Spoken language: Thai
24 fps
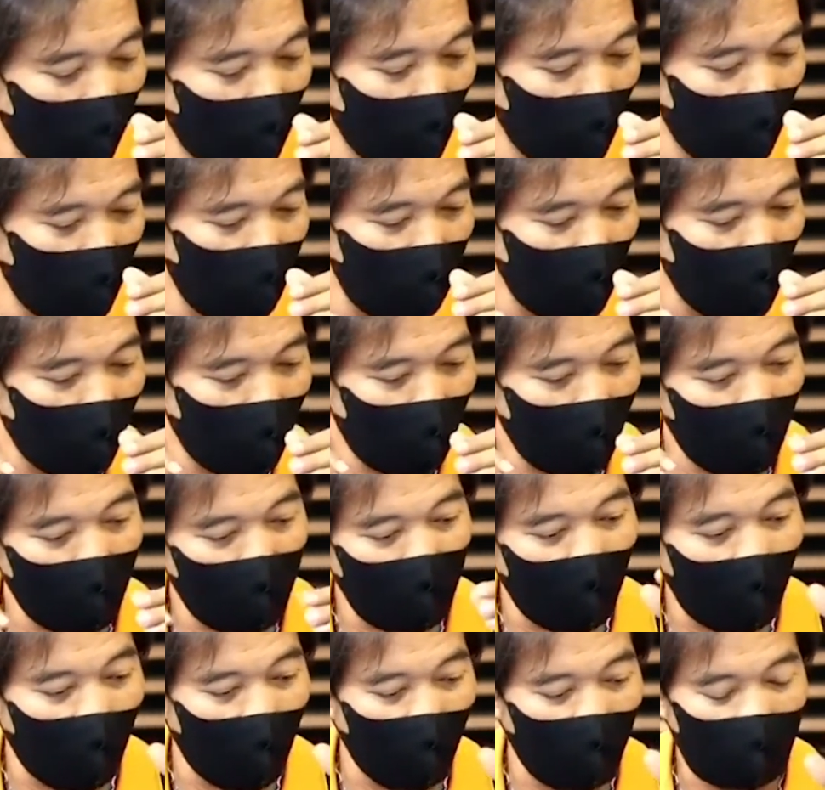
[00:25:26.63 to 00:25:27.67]
ก็ยังไม่
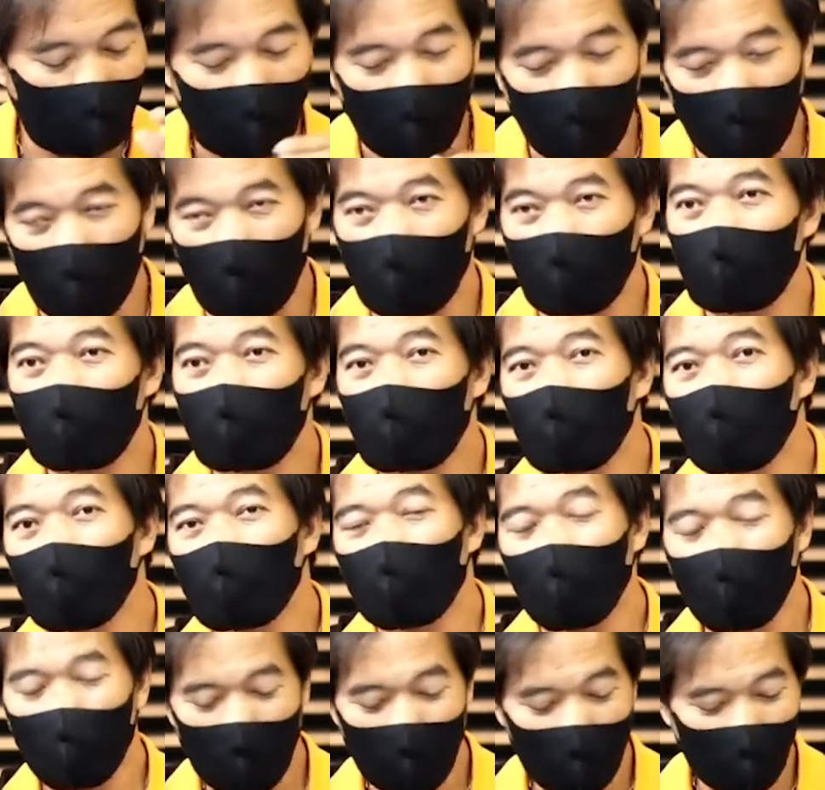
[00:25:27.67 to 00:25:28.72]
อยากจะเลิก
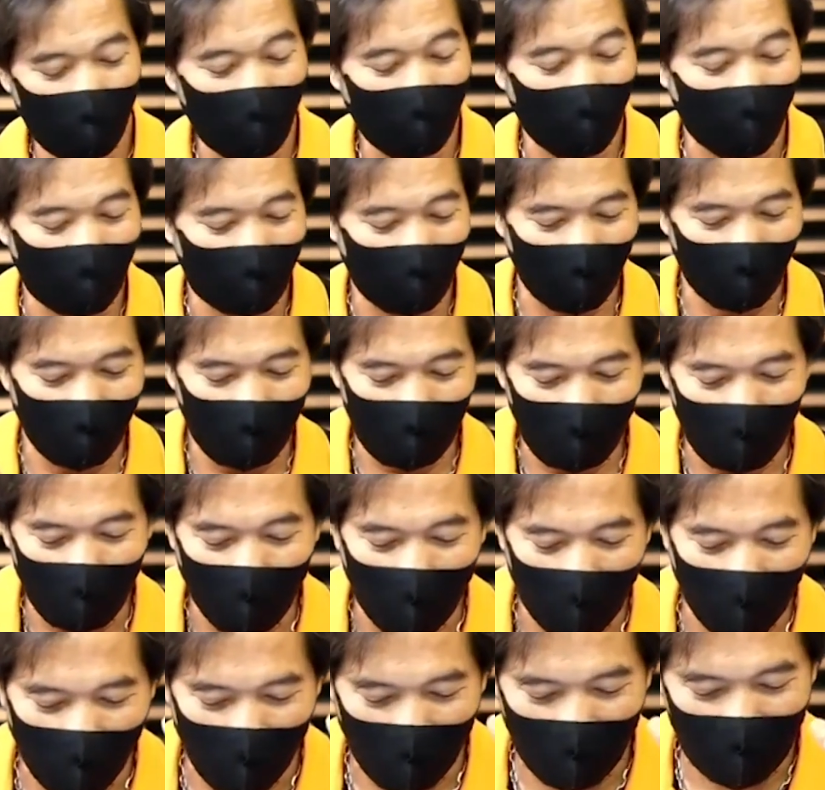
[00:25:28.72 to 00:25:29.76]
พูดเรื่องเราเนี่ยคอนทัวร์
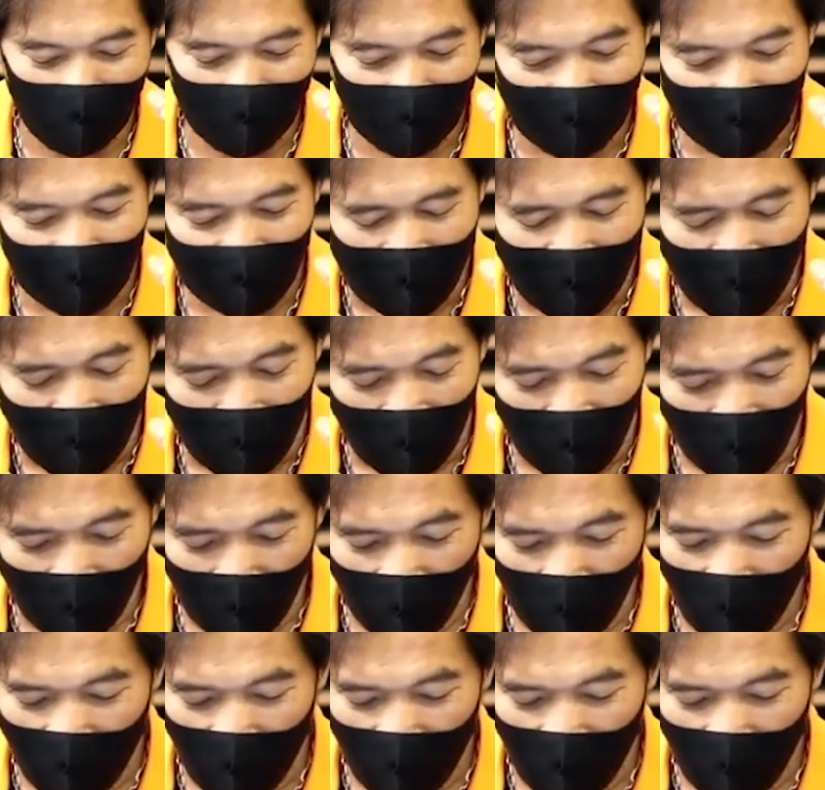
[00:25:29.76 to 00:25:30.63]
เนาะก็